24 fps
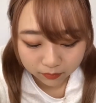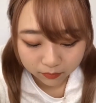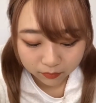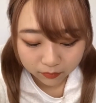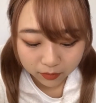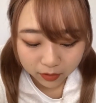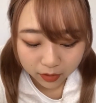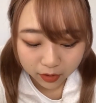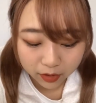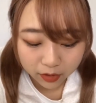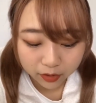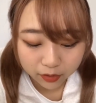
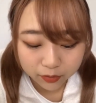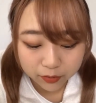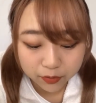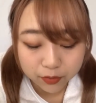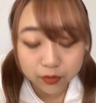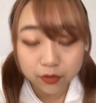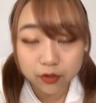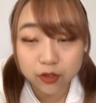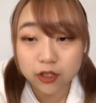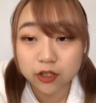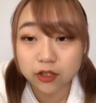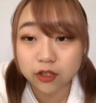で
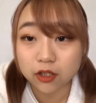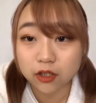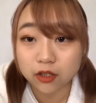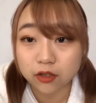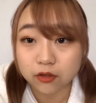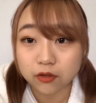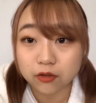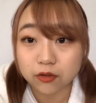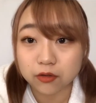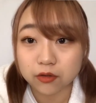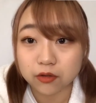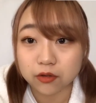夕方
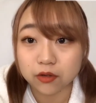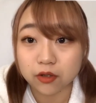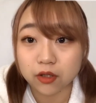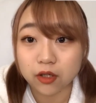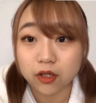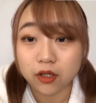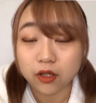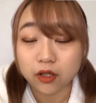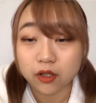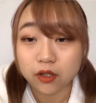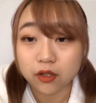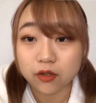の
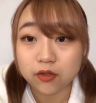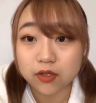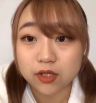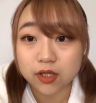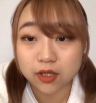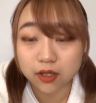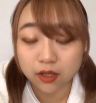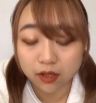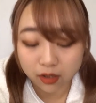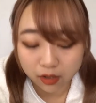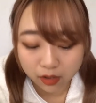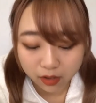4時
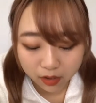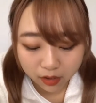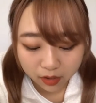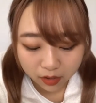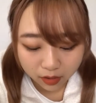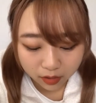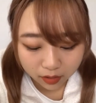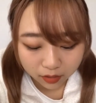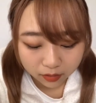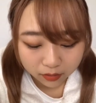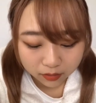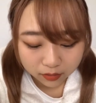か
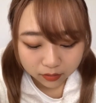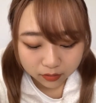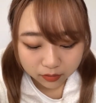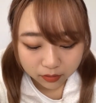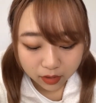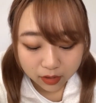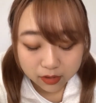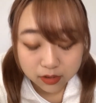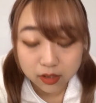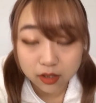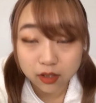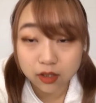ら
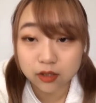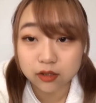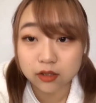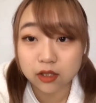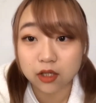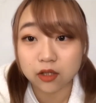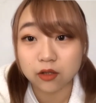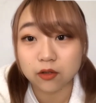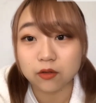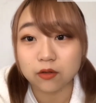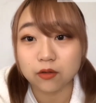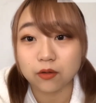朝方
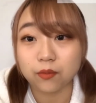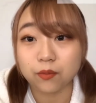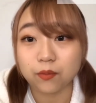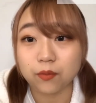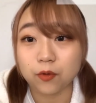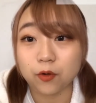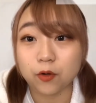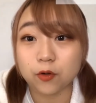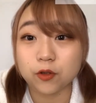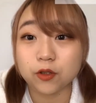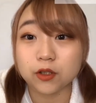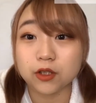の
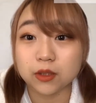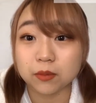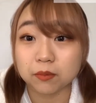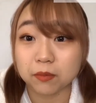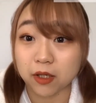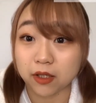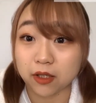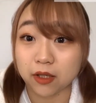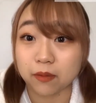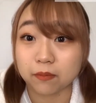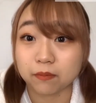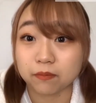6時ま
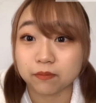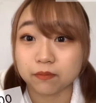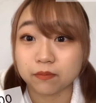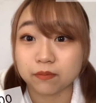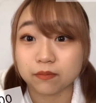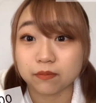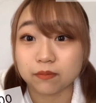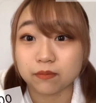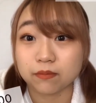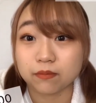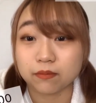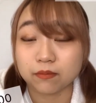で
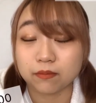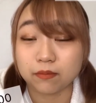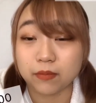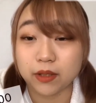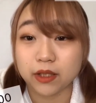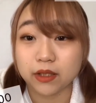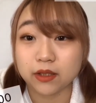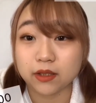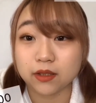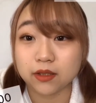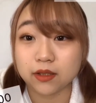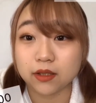めっ
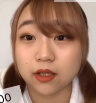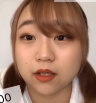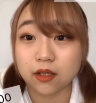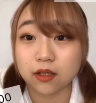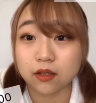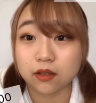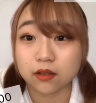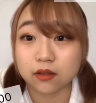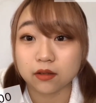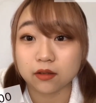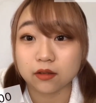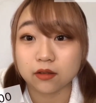
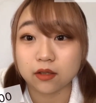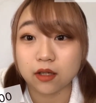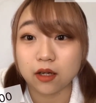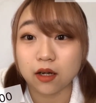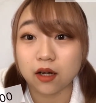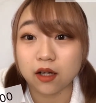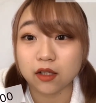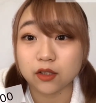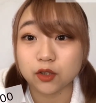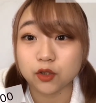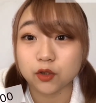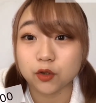ちゃ
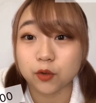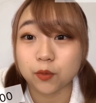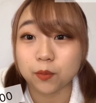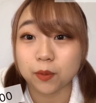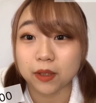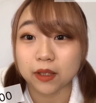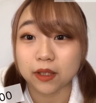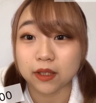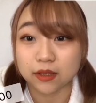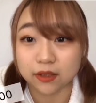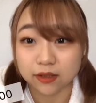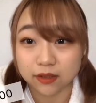長丁場
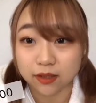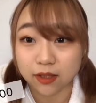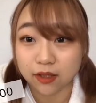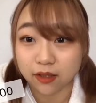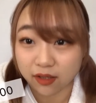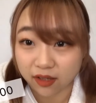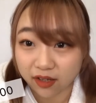でしたね